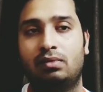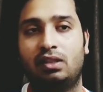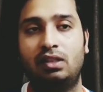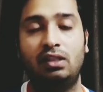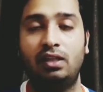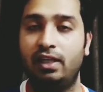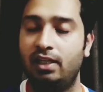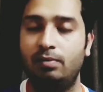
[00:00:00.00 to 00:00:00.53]

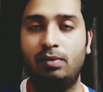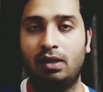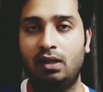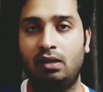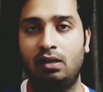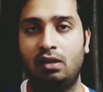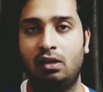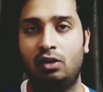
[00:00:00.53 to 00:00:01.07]
यदि नहीं
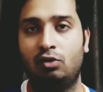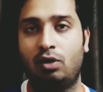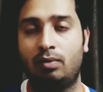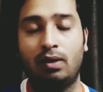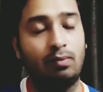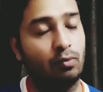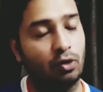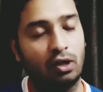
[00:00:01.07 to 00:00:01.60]
बना तो
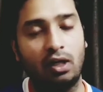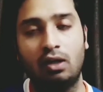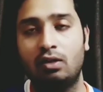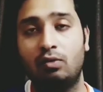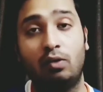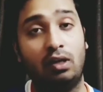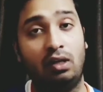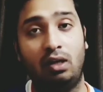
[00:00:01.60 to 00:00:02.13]
आपका मोरल का
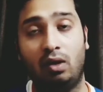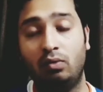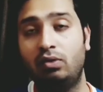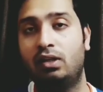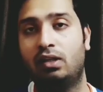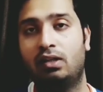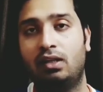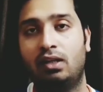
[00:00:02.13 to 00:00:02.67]
तुरंत डाउन
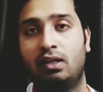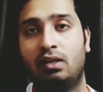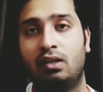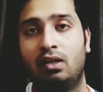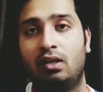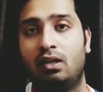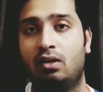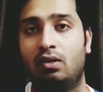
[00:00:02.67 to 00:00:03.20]
कर देगा
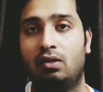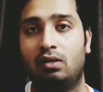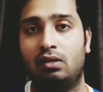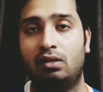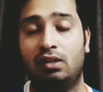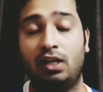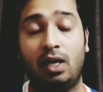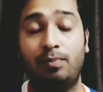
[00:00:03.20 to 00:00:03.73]

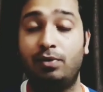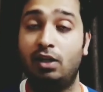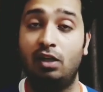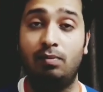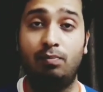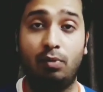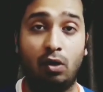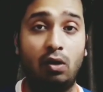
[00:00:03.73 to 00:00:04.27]
और ये आपके
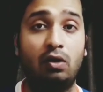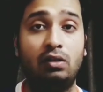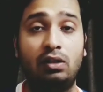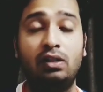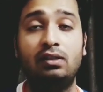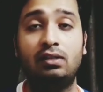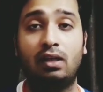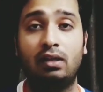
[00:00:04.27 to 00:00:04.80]
लिए बहुत
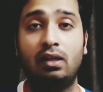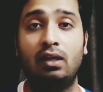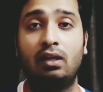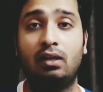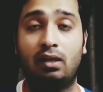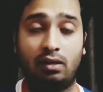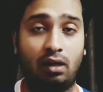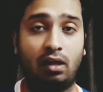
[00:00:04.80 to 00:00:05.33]
ही ज़्यादा
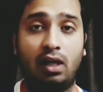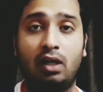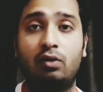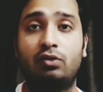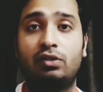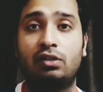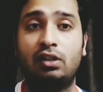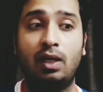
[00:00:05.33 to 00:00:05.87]
खतरनाक
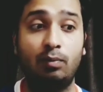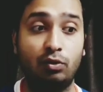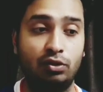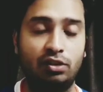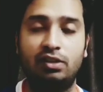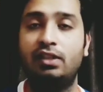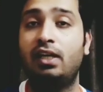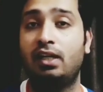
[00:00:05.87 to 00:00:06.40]
हो सकता है आपको
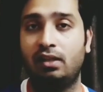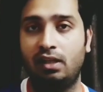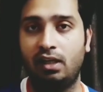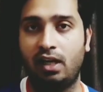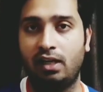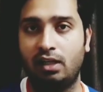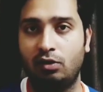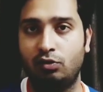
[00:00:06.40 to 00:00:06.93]
चीज़ें याद नहीं
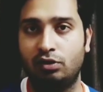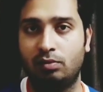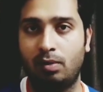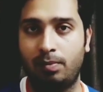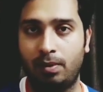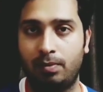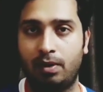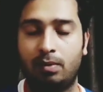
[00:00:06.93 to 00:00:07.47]
आएंगी उस
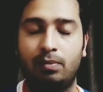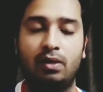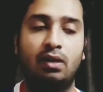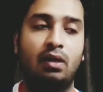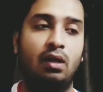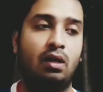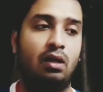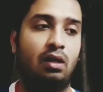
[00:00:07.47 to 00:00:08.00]
समय पेपर में
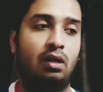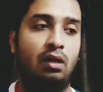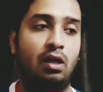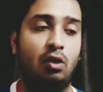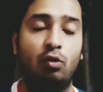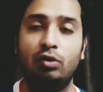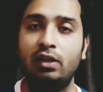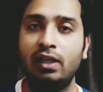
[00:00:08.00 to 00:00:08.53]
आ, हाँ,
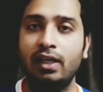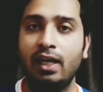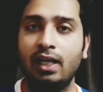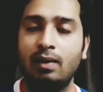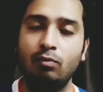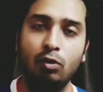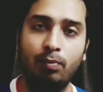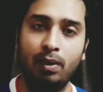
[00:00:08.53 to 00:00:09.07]
होता क्या है
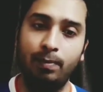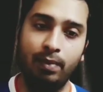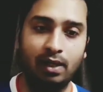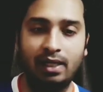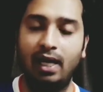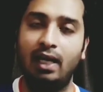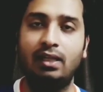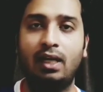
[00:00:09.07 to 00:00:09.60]
ना हमको पेपर
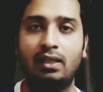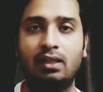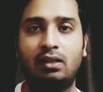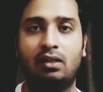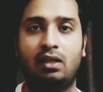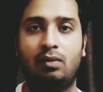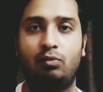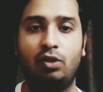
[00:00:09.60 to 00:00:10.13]
याद आ
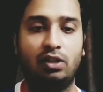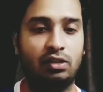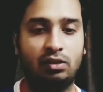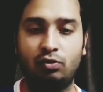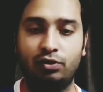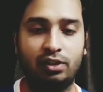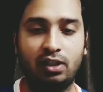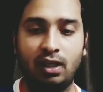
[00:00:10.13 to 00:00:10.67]
जाता है पूरा जैसे
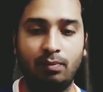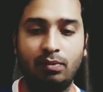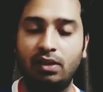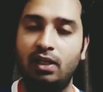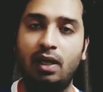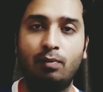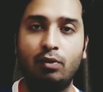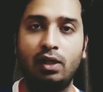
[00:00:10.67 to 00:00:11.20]
क्वेश्चन आपने
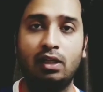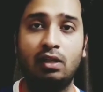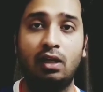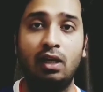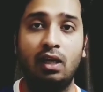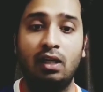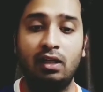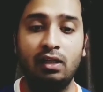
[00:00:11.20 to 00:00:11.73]
देखा आपको याद है
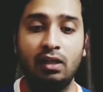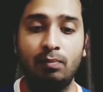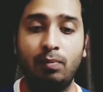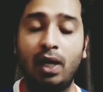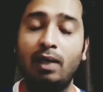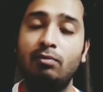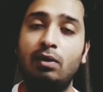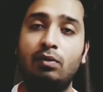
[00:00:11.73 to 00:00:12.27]
लेकिन
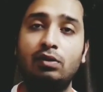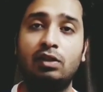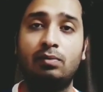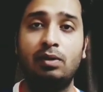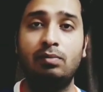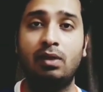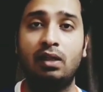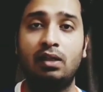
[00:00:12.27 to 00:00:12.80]
बाद में आपको
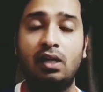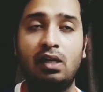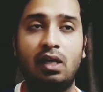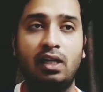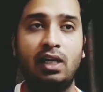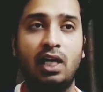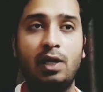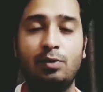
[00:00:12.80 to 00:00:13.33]
समझ में आता है
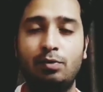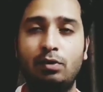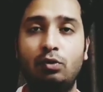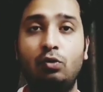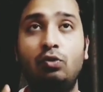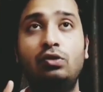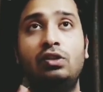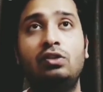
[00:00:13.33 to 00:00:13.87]
अरे यार इसमें
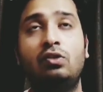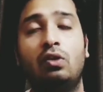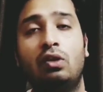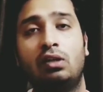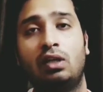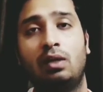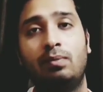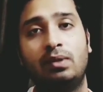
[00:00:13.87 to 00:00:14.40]
दो चीज़
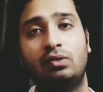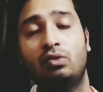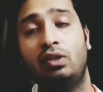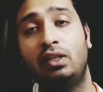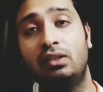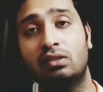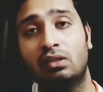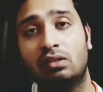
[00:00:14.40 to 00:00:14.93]
और था मैं जो
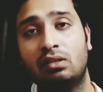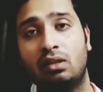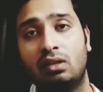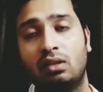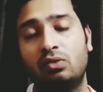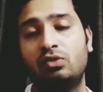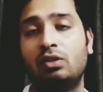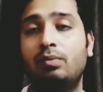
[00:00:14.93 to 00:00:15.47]
लिख सकता
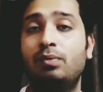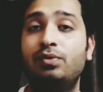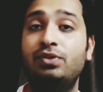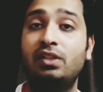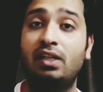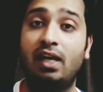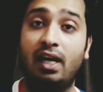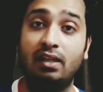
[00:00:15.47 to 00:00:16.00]
था उस समय
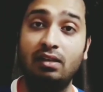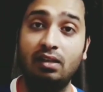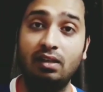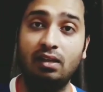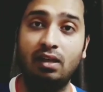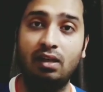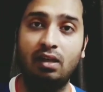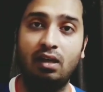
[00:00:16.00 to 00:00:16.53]
मुझे याद
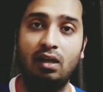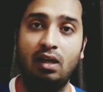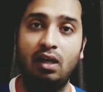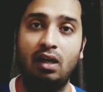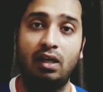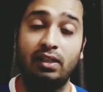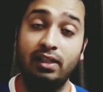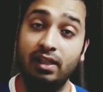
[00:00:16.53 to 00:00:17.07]
नहीं आया
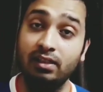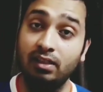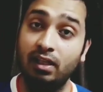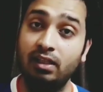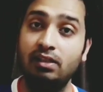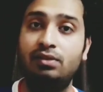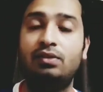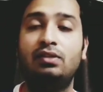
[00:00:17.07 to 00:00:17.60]
ये
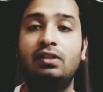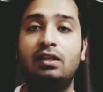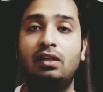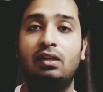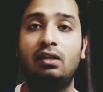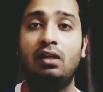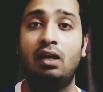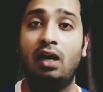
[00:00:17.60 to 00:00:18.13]
सारी चीज़ें
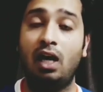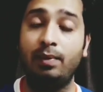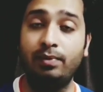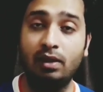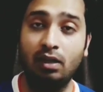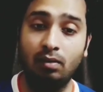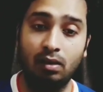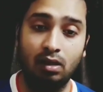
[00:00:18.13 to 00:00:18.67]
ना
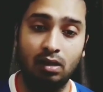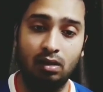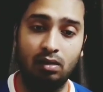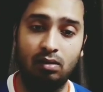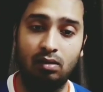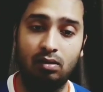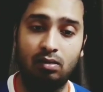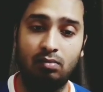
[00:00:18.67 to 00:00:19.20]
आपके
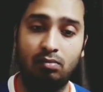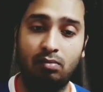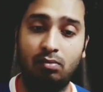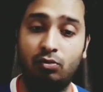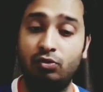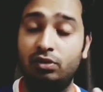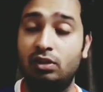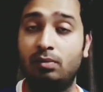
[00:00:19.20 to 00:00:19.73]

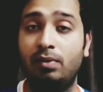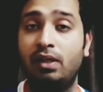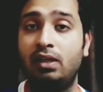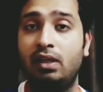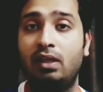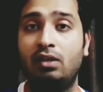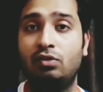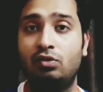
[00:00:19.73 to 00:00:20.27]
आ, उस समय
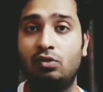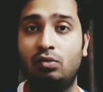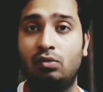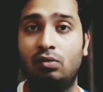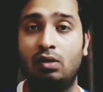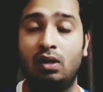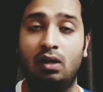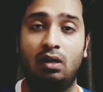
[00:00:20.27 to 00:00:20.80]
के जो
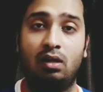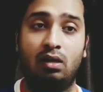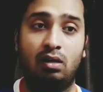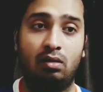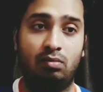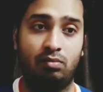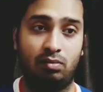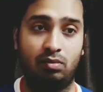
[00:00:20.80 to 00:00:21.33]

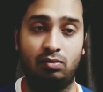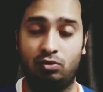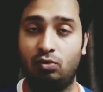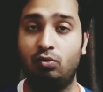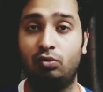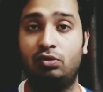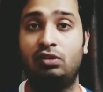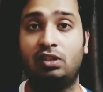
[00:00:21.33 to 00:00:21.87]
आ, जो
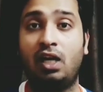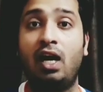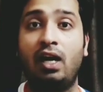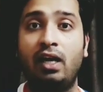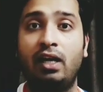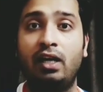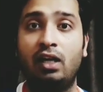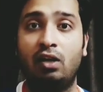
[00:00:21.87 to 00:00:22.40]
उत्साह
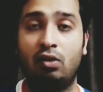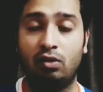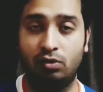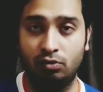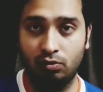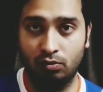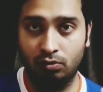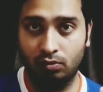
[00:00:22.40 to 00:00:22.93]
है और
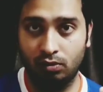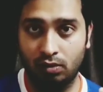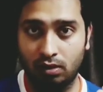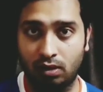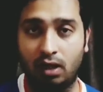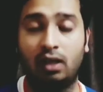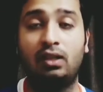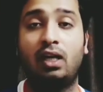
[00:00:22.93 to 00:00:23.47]
जो
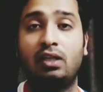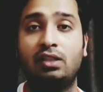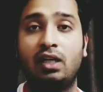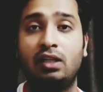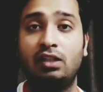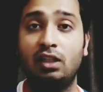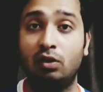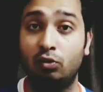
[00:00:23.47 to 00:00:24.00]
हताशा
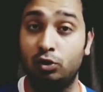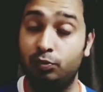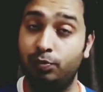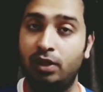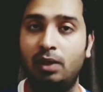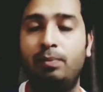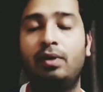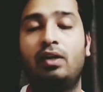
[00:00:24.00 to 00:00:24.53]
आती है उस
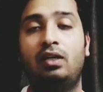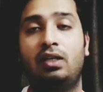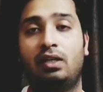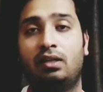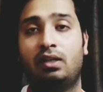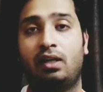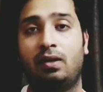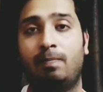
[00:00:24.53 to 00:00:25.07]
पर डिपेंड
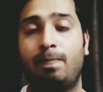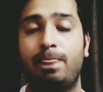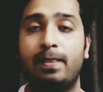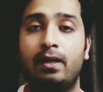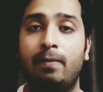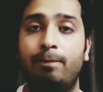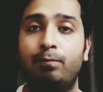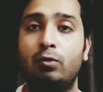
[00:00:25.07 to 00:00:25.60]
करता है
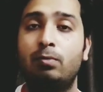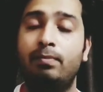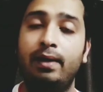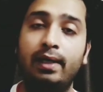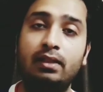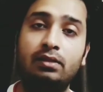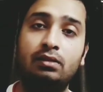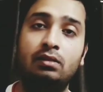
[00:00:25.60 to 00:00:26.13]
तो
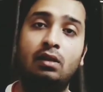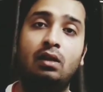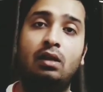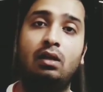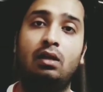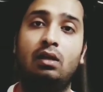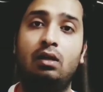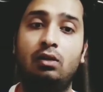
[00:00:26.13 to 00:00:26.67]
मैथ्स
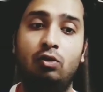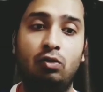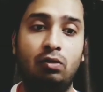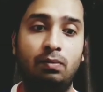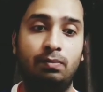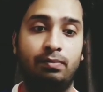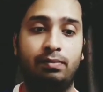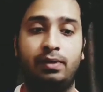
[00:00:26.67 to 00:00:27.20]
को
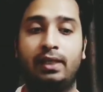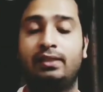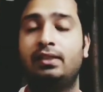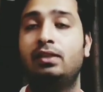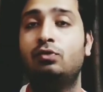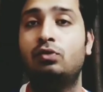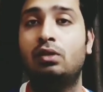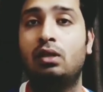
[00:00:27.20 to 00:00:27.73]

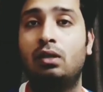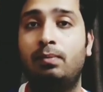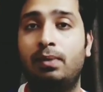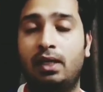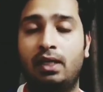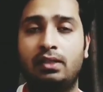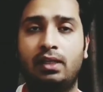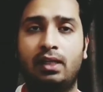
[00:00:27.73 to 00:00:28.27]
कैसे उसका
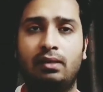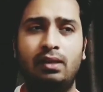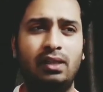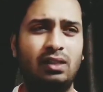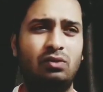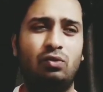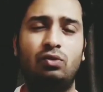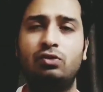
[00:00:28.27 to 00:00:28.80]
पढ़ा जाए
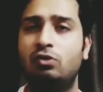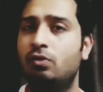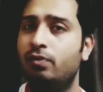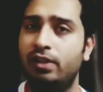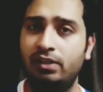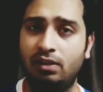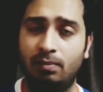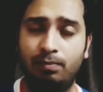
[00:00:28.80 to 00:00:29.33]
देखिए सोर्स तो
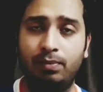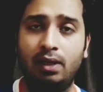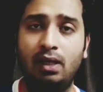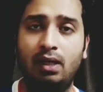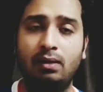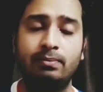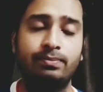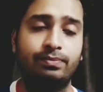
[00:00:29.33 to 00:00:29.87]
वही सिंपल
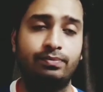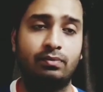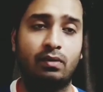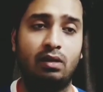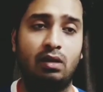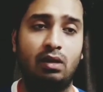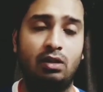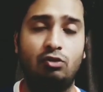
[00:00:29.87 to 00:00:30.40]
है
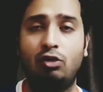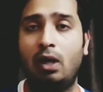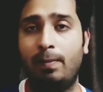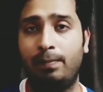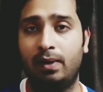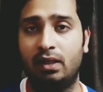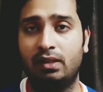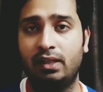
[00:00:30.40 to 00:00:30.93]
जो
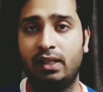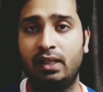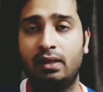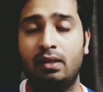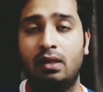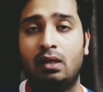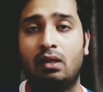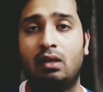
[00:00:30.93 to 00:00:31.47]
आप पढ़ते हैं
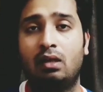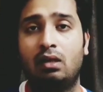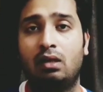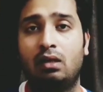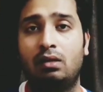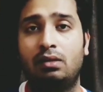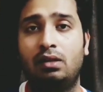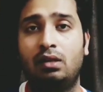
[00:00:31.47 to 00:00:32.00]

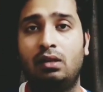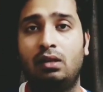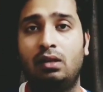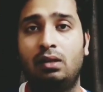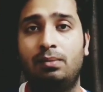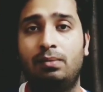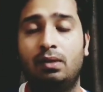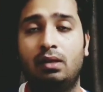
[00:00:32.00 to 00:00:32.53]

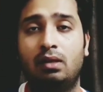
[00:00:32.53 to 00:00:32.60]
कि